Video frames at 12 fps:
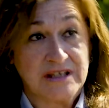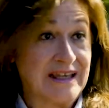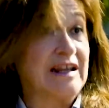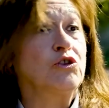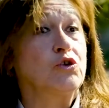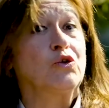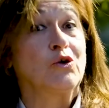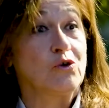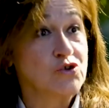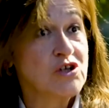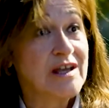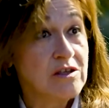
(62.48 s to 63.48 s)
se crean todos
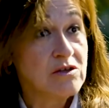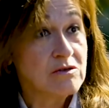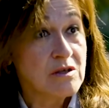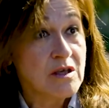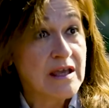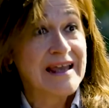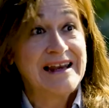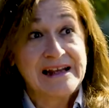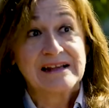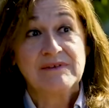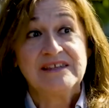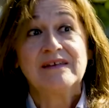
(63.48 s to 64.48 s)
los años es
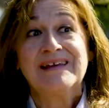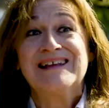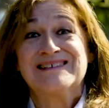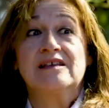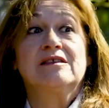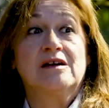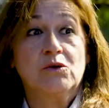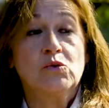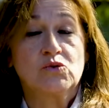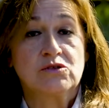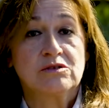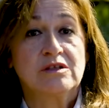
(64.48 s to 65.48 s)
la revista de la Santa
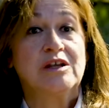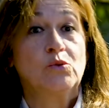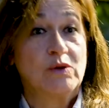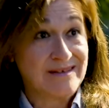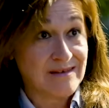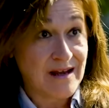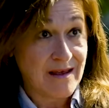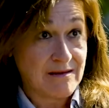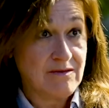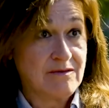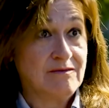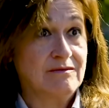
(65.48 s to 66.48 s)
Cruz, de nuestra,
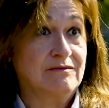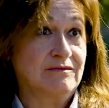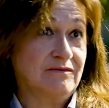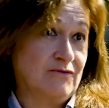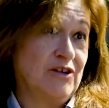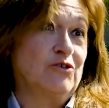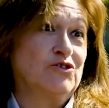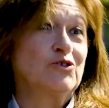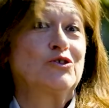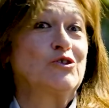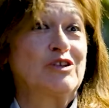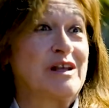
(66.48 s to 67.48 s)
mm, bueno,
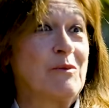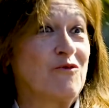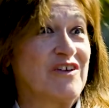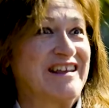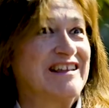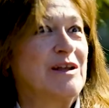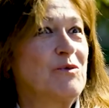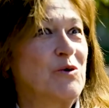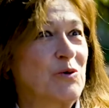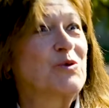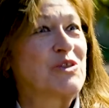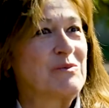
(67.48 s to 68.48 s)
nosotros no tenemos feria, tenemos
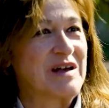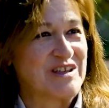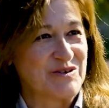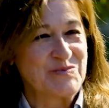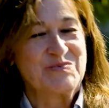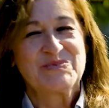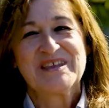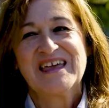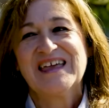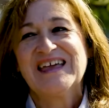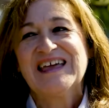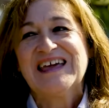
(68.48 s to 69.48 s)
Cruz de Mayo.
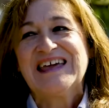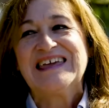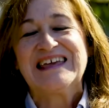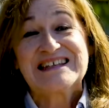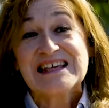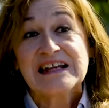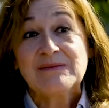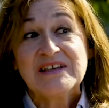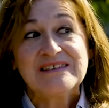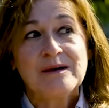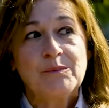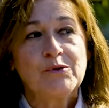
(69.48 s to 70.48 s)
Y en esa
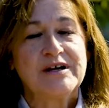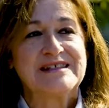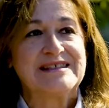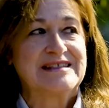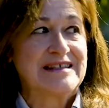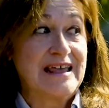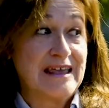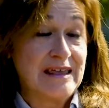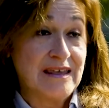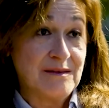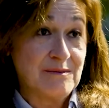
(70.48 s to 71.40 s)
revista pues se,